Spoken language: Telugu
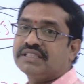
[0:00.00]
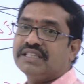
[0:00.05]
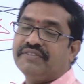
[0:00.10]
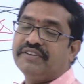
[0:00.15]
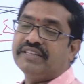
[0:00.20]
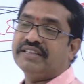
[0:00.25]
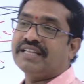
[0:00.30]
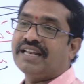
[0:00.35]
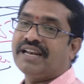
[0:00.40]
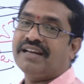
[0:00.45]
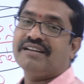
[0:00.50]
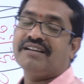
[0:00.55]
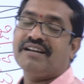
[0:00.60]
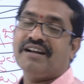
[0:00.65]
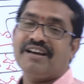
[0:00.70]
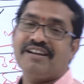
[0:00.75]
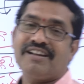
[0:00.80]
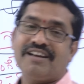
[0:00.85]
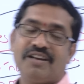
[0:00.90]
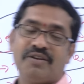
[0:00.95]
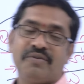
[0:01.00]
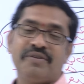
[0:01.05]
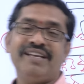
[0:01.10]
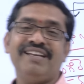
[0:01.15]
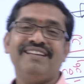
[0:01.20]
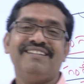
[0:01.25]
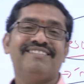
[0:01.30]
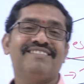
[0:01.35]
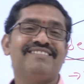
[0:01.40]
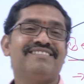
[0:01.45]
ఇవి తెలంగాణలోని
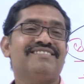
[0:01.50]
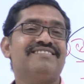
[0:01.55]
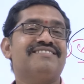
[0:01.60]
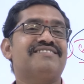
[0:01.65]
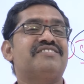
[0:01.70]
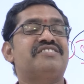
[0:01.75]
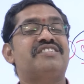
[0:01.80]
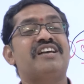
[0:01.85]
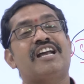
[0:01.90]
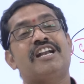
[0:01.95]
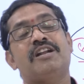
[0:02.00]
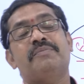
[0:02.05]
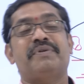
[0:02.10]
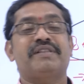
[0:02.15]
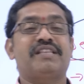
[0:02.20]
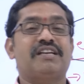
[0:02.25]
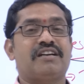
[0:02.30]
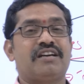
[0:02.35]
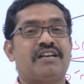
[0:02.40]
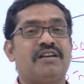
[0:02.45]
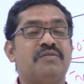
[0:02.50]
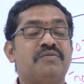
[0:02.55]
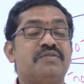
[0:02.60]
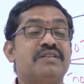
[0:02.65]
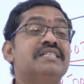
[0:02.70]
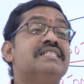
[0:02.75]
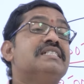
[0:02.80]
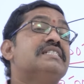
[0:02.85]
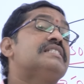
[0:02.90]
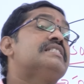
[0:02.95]
జానపద కళలు
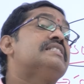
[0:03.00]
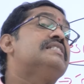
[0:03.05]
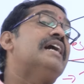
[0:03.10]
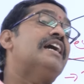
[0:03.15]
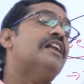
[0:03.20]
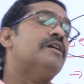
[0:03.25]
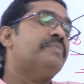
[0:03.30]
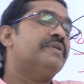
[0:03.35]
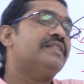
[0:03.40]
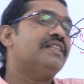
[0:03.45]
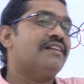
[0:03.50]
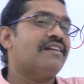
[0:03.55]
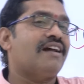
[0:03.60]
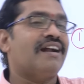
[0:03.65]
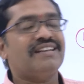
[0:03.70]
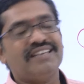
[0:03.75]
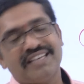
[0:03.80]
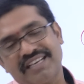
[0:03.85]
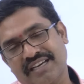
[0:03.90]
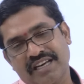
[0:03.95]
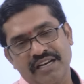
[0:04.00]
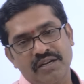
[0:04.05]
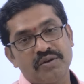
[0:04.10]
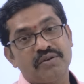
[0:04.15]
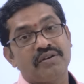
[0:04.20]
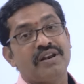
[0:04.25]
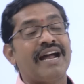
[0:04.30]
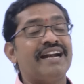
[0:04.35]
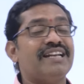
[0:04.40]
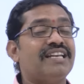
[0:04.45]
జానపద నాట్య కళలు
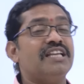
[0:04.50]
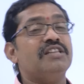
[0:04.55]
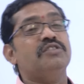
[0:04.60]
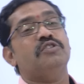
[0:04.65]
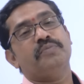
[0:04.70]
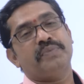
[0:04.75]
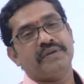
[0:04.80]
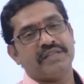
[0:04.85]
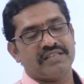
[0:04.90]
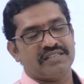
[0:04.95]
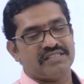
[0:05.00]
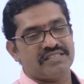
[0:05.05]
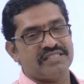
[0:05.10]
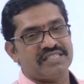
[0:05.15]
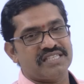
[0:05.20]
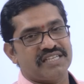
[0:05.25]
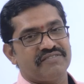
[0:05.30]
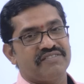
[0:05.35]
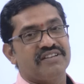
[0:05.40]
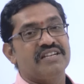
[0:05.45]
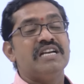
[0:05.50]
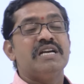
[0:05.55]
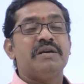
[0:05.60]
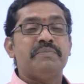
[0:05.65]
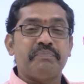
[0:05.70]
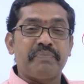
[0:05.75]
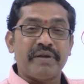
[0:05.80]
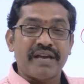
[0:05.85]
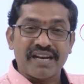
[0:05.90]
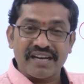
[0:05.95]
నాట్యంతో ప్రదర్శించే
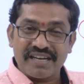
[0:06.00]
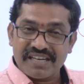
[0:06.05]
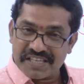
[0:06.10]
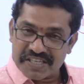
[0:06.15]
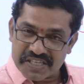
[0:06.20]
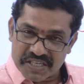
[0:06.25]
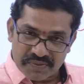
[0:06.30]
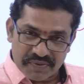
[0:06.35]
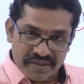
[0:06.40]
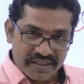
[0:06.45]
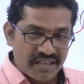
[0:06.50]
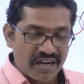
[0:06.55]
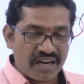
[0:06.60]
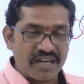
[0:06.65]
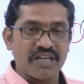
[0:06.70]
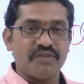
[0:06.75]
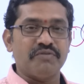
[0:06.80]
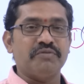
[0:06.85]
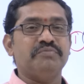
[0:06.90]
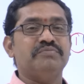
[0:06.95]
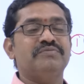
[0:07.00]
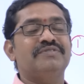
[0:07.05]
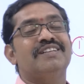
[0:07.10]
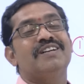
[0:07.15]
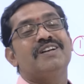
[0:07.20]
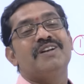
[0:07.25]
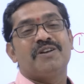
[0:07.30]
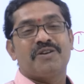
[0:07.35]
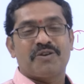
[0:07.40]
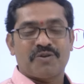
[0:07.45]
పేరణి శివతాండవం
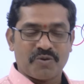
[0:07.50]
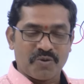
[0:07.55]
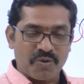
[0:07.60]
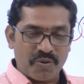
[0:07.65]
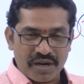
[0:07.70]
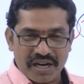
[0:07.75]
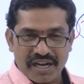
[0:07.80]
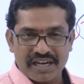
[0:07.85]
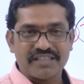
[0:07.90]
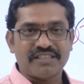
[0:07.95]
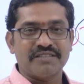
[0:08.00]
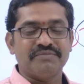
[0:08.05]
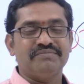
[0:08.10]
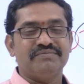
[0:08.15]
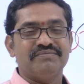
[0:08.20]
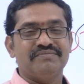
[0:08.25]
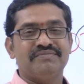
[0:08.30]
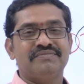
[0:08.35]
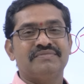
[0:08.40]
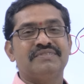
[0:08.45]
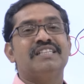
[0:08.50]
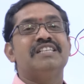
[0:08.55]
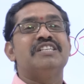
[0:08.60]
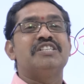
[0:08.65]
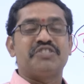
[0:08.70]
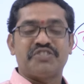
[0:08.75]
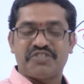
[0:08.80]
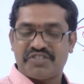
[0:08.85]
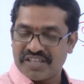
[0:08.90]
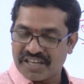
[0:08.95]
కోలాటం
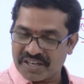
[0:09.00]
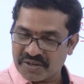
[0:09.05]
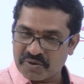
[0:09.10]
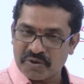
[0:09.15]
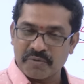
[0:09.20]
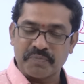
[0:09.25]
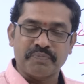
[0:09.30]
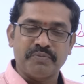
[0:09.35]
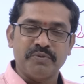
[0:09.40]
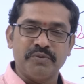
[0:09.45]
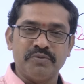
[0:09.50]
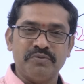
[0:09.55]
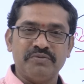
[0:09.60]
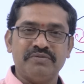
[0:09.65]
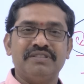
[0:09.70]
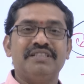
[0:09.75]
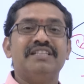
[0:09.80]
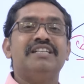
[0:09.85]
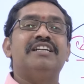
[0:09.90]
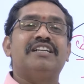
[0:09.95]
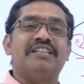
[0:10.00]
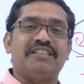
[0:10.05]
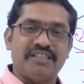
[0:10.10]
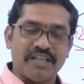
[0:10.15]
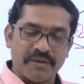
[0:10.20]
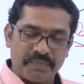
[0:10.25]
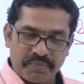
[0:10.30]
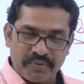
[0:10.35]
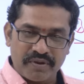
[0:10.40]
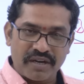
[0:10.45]
జడకొప్పు
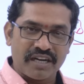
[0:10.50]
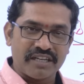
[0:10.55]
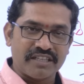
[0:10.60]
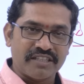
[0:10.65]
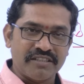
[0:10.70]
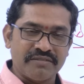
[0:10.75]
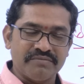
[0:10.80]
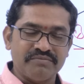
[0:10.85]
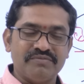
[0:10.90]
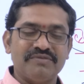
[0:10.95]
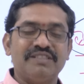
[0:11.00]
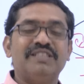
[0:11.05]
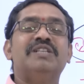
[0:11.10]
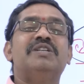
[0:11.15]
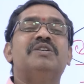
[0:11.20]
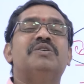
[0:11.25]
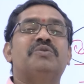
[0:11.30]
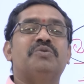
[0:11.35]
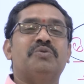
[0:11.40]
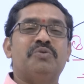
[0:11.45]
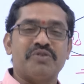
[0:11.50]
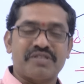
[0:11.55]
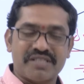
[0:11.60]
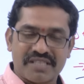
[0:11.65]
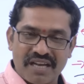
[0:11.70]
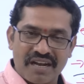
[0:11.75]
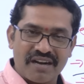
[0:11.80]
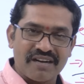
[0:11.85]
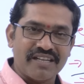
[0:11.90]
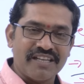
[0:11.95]
డప్పు నాట్యం
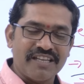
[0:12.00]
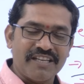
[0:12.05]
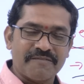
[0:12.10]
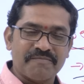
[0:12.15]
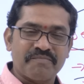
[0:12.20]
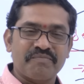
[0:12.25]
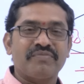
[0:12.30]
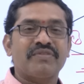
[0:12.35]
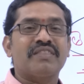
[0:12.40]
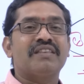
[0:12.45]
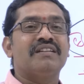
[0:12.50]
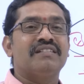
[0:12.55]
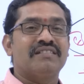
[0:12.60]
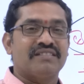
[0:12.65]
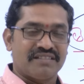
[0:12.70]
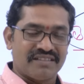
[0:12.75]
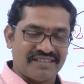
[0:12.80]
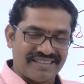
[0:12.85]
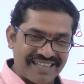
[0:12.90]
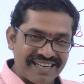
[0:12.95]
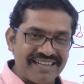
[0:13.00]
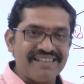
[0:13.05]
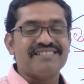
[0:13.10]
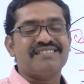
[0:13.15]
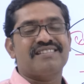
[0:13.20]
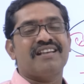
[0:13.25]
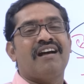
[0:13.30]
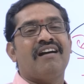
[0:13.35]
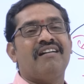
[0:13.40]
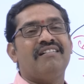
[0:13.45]
గుస్సాడి
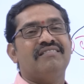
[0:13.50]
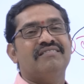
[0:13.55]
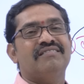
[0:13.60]
ధిన్సా